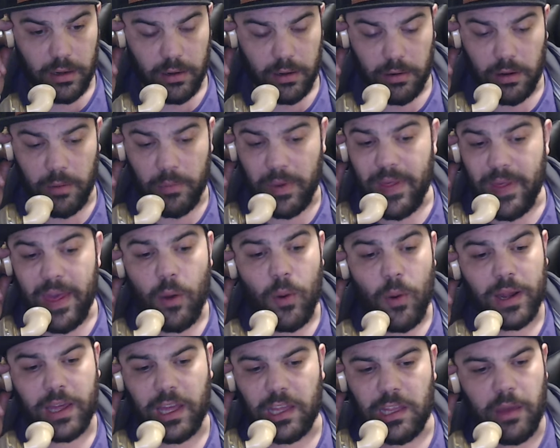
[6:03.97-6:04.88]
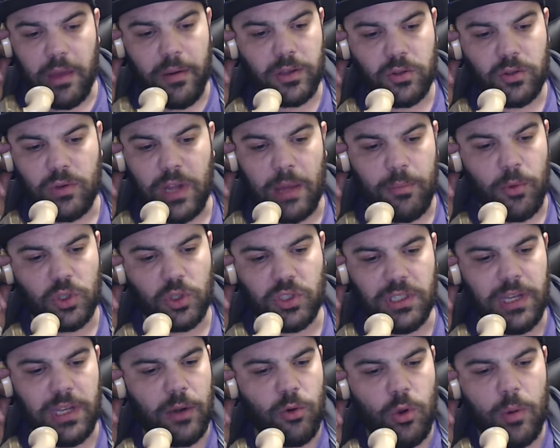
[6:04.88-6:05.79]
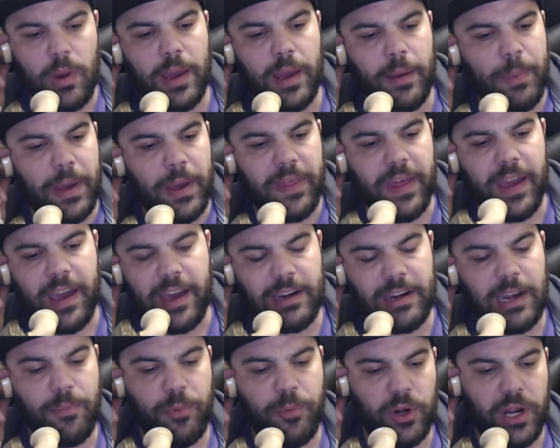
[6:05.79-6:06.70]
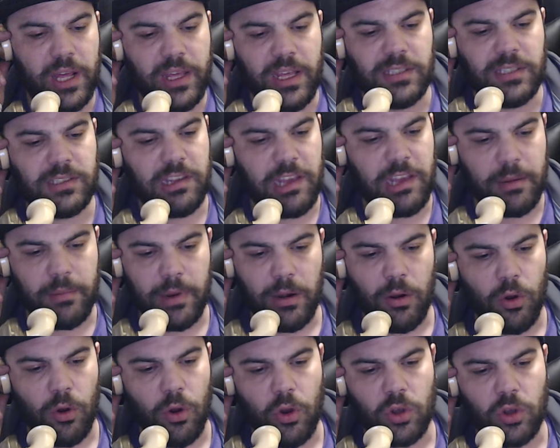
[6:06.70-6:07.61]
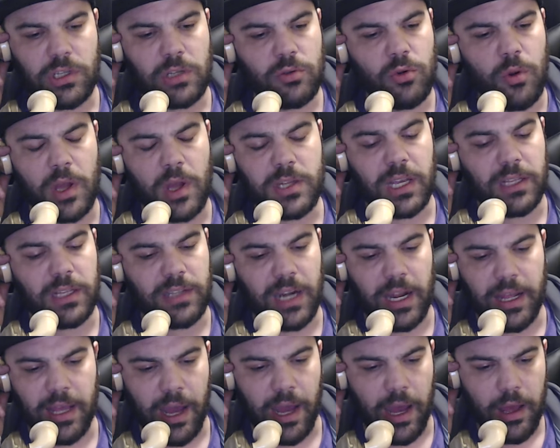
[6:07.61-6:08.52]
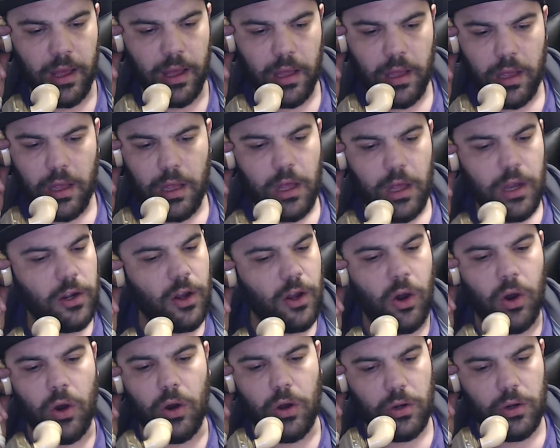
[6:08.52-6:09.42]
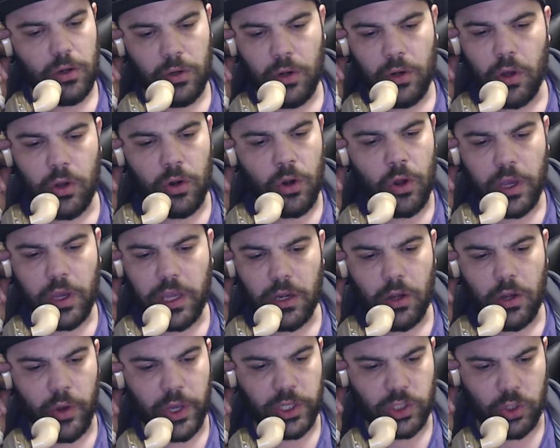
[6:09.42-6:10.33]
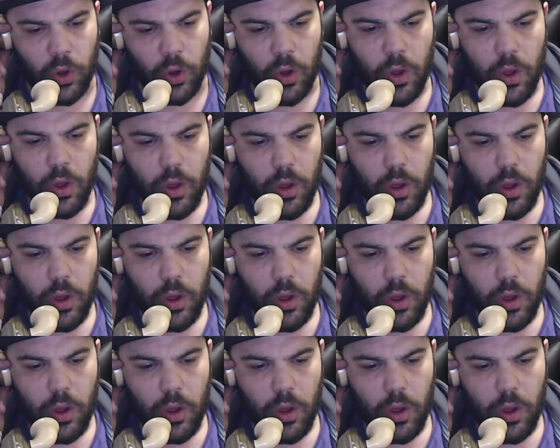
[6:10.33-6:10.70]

No me da igual que lleves una mochila nueva para dejarla por ahí y enseñarme luego cosas nuevas que traiga. No, no, no quiero eso.